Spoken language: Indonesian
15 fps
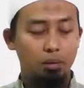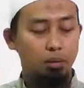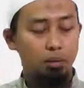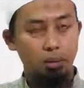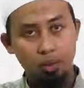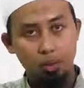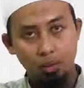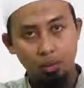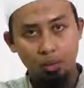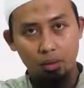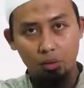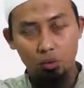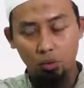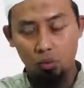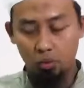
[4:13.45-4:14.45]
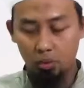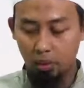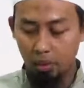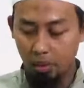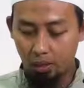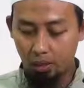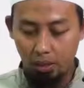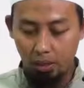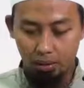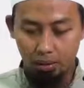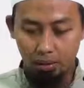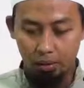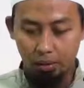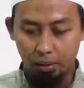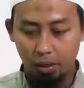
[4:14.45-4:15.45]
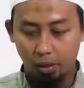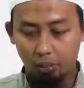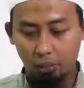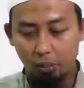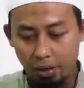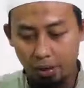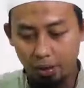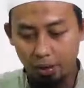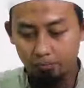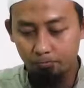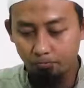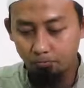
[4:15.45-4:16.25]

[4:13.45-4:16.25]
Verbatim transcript: Jadi lurus dengan apa? Dengan pundaknya.